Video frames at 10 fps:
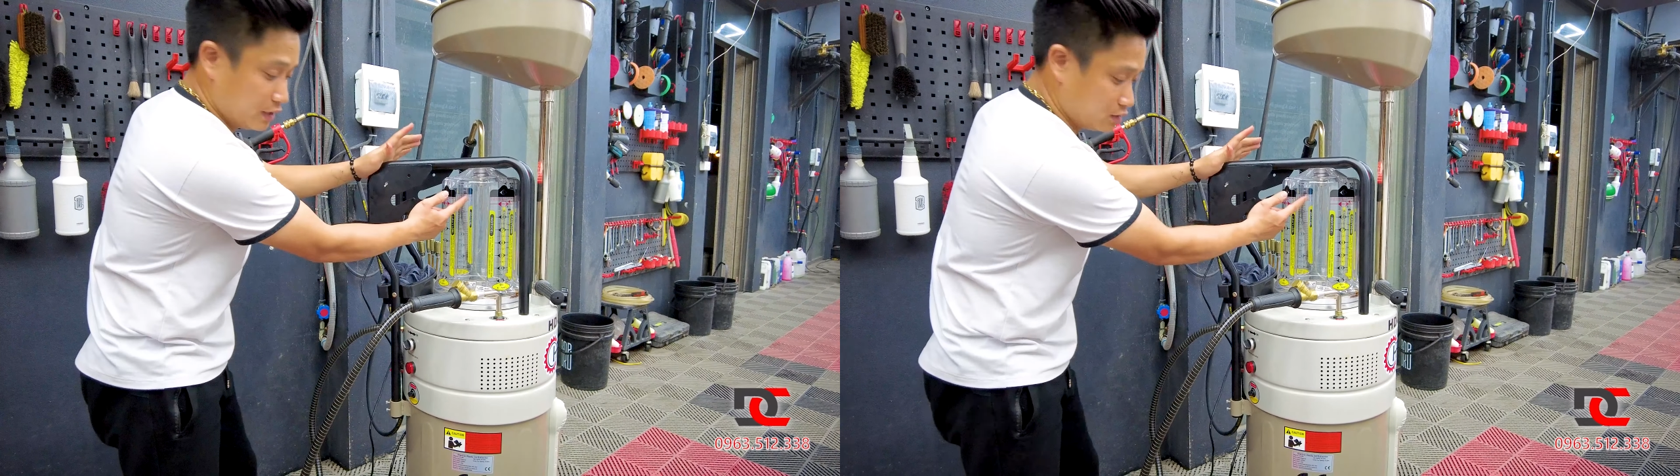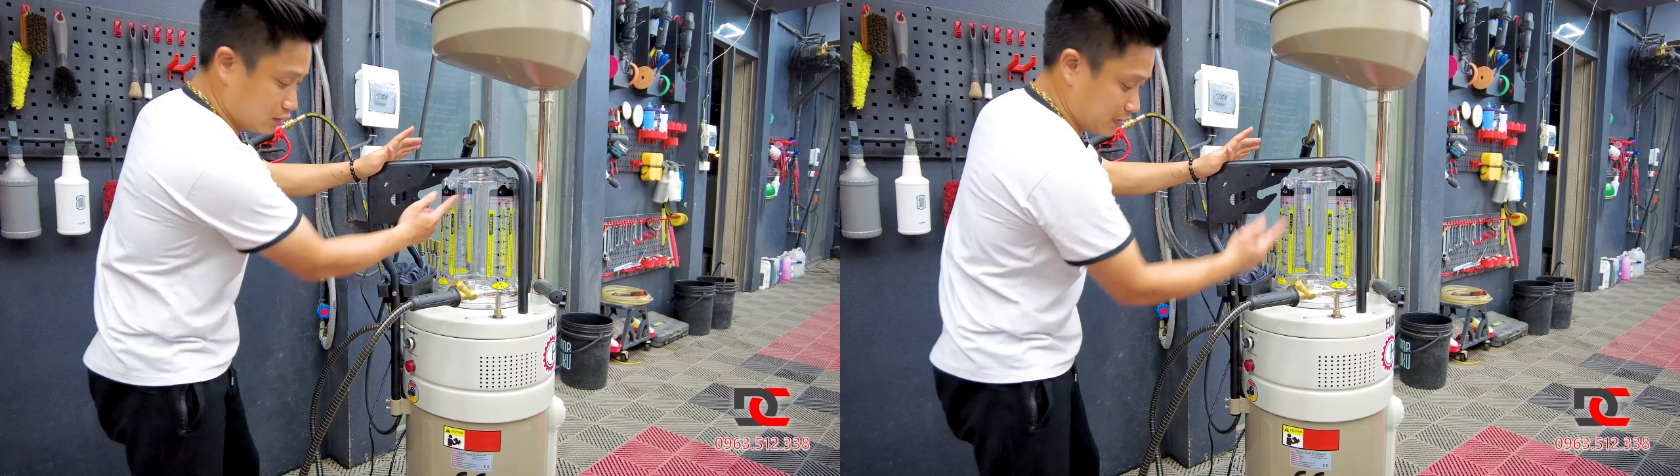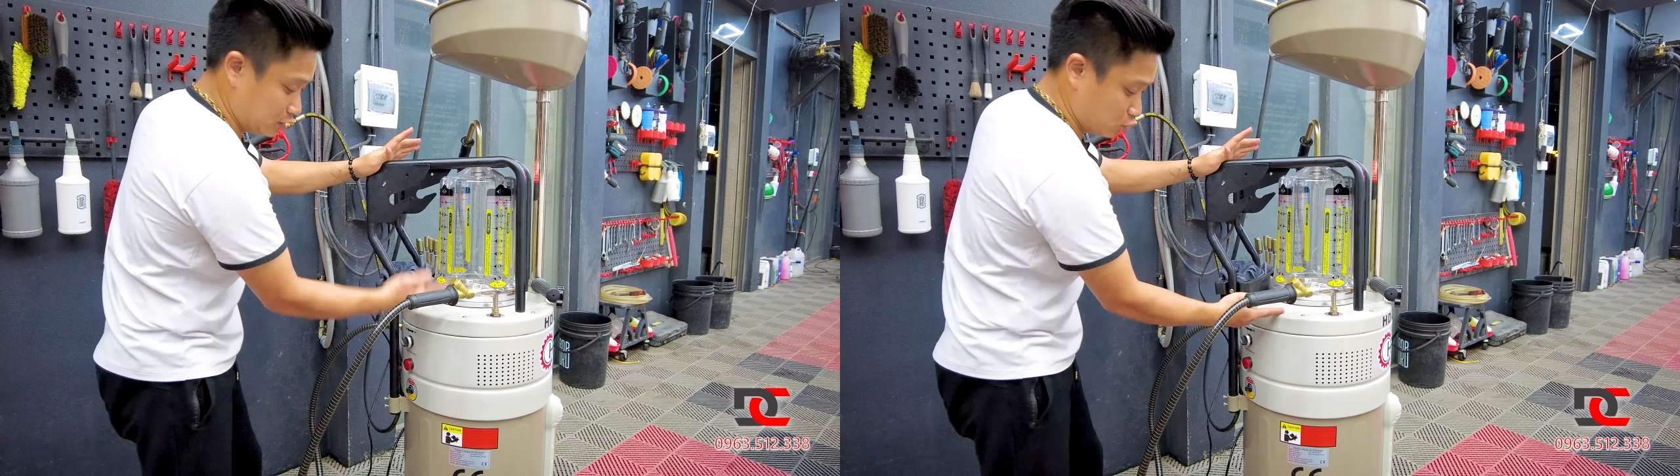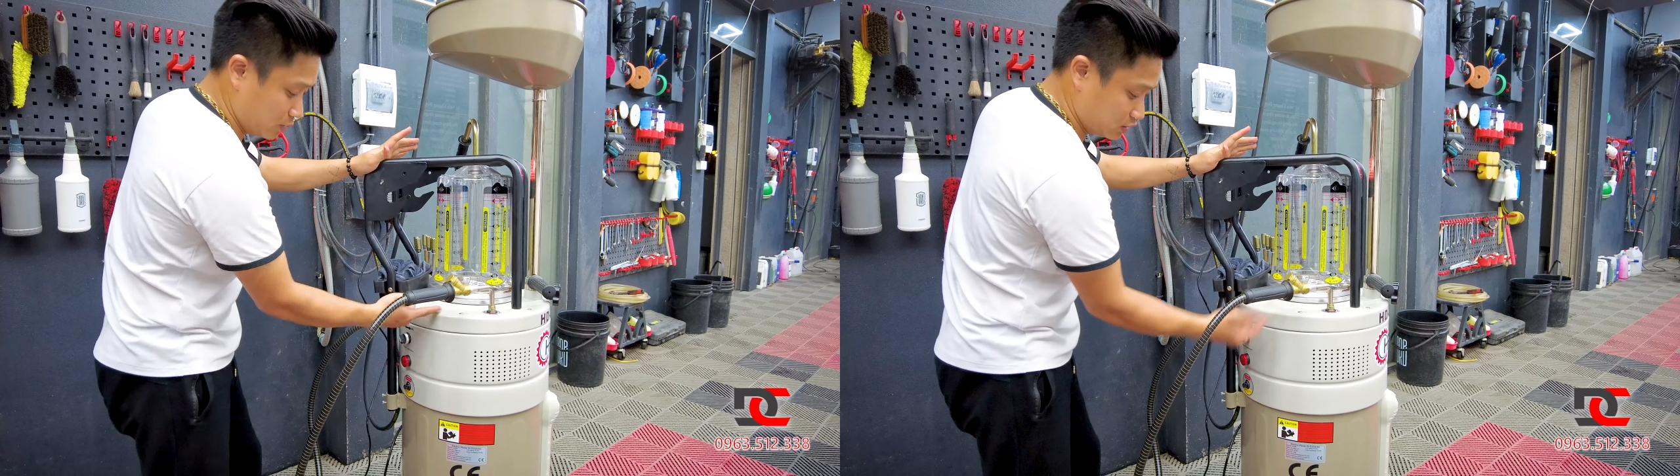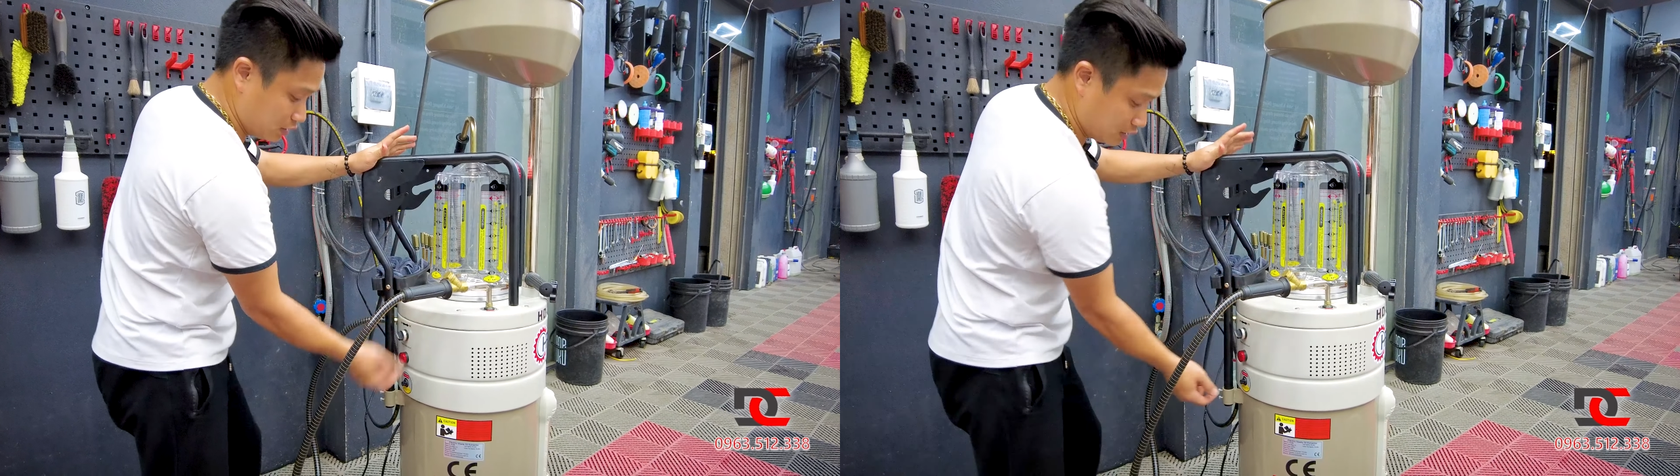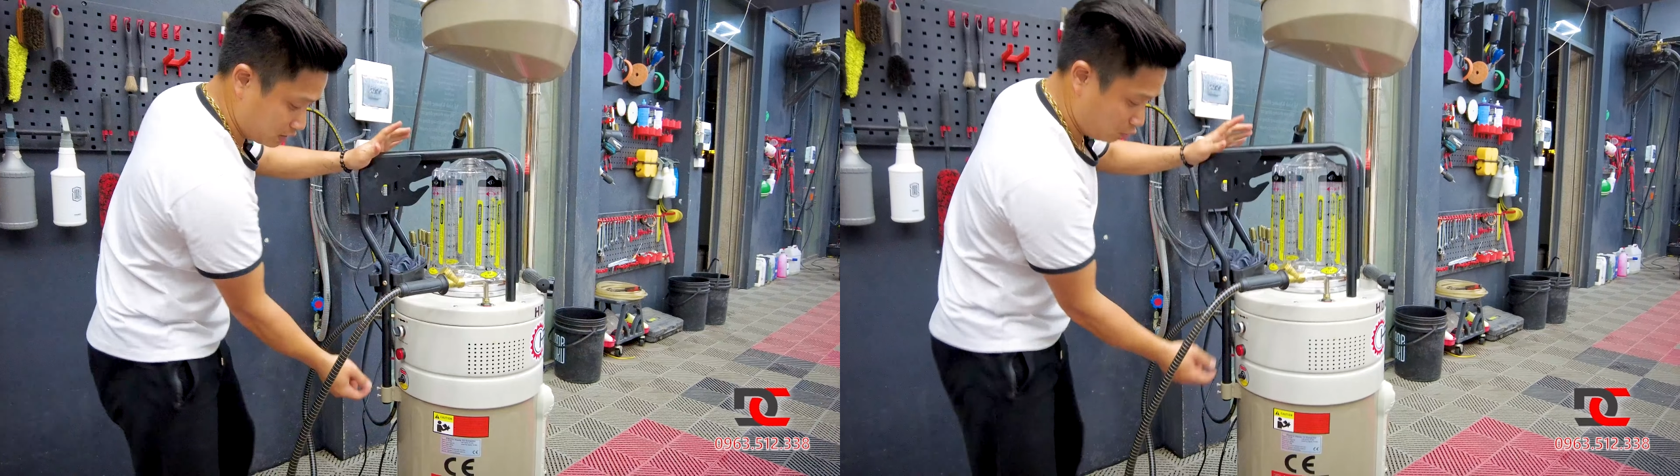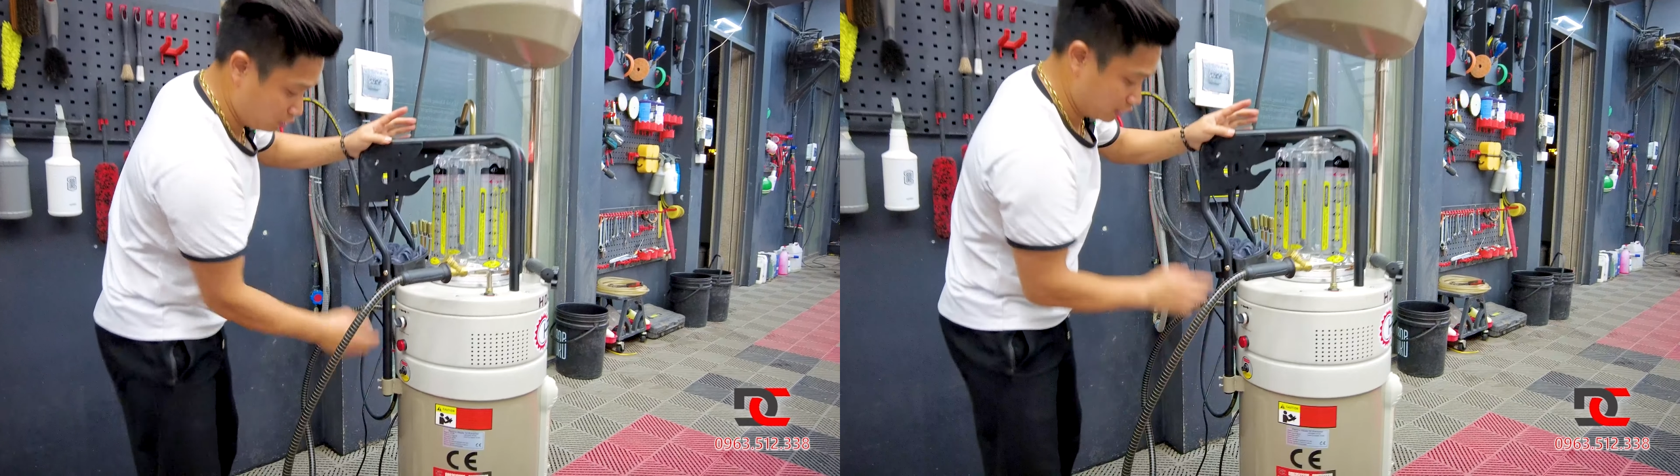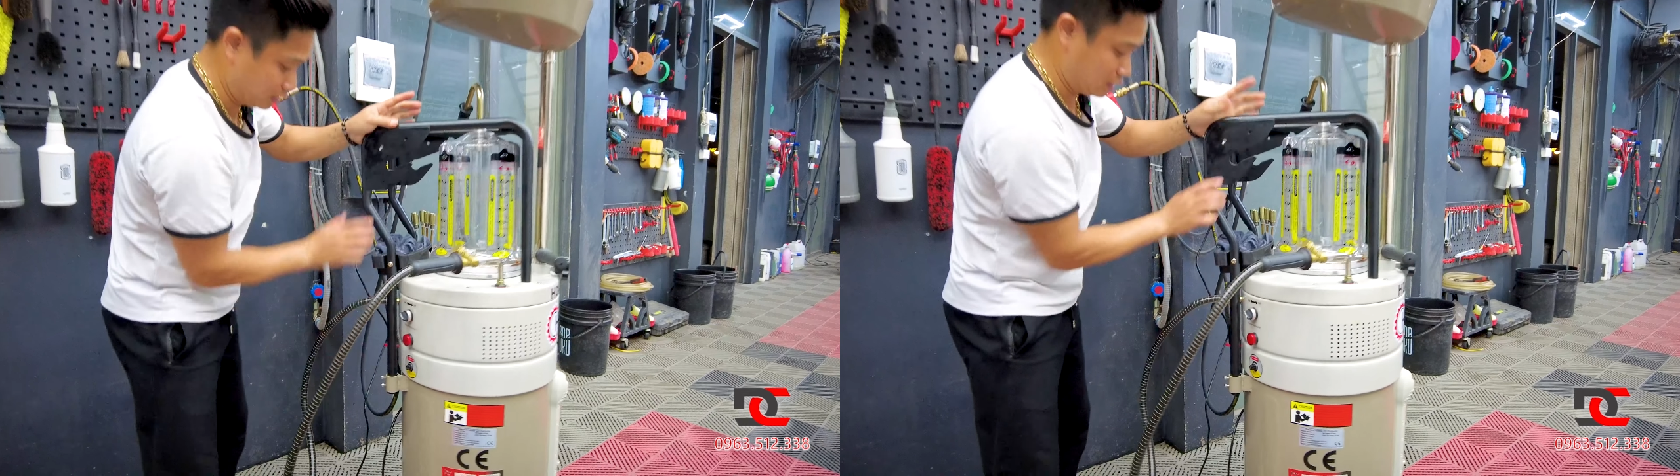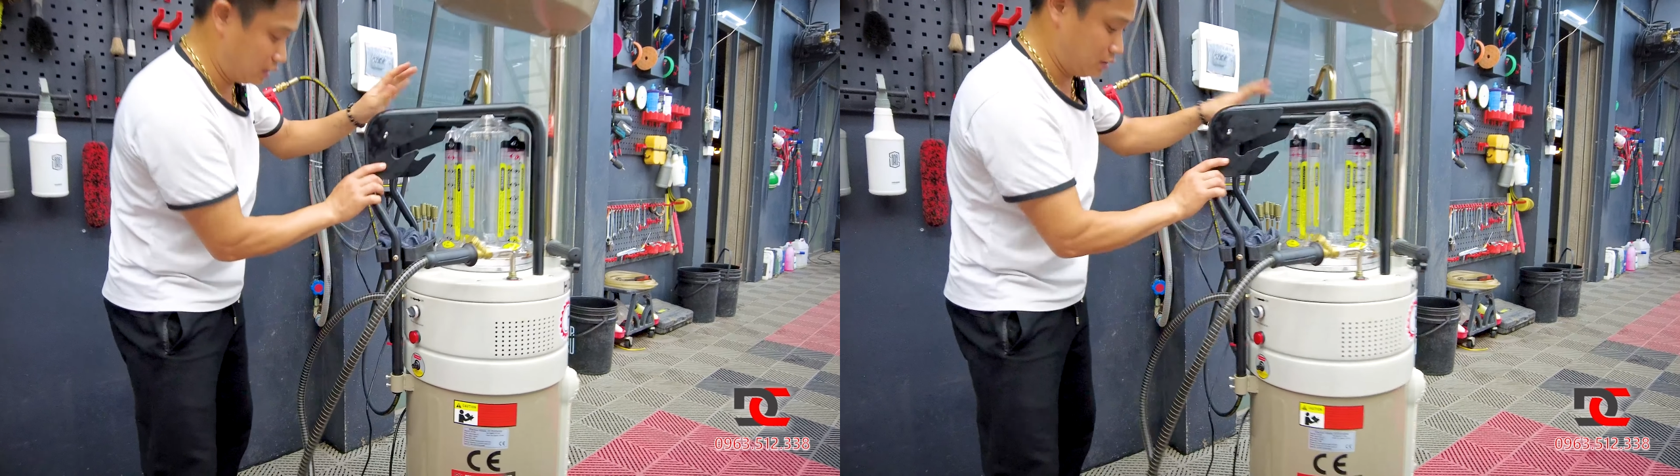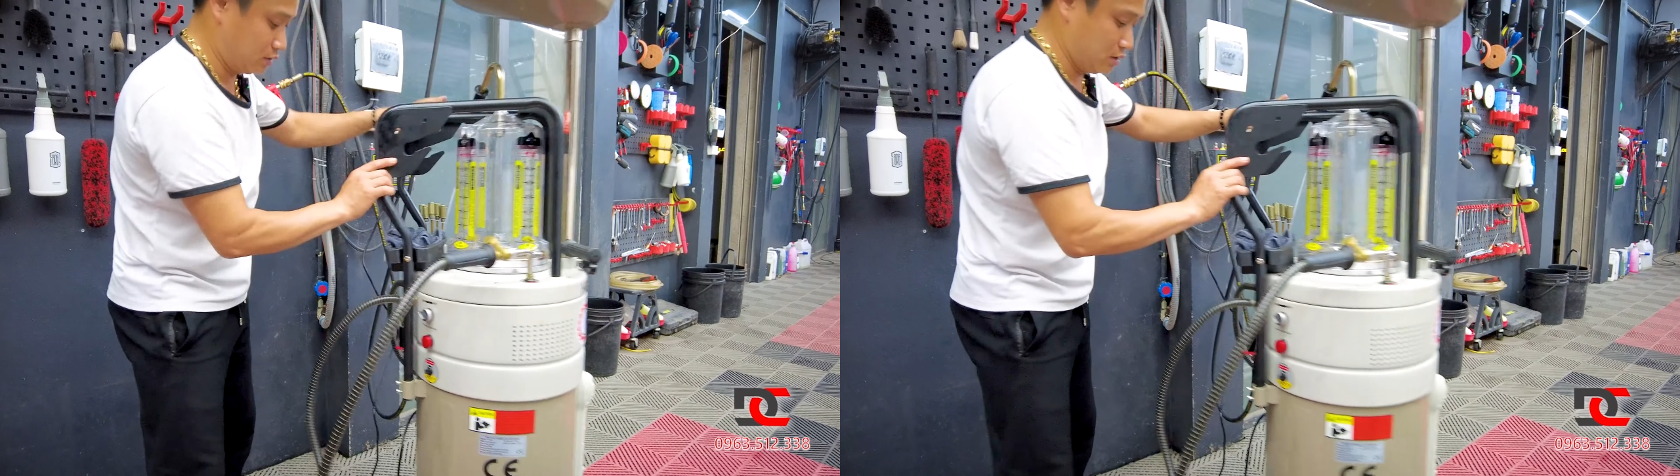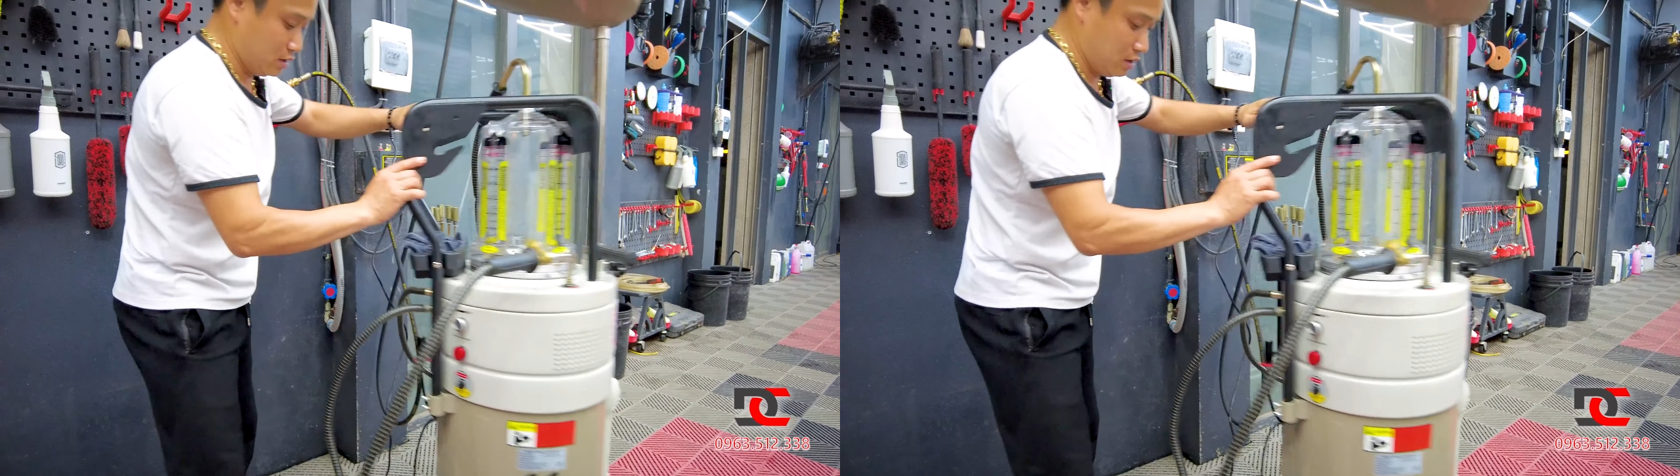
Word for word: bình chứa trên xuống bên dưới nhá, mọi người chỉ cần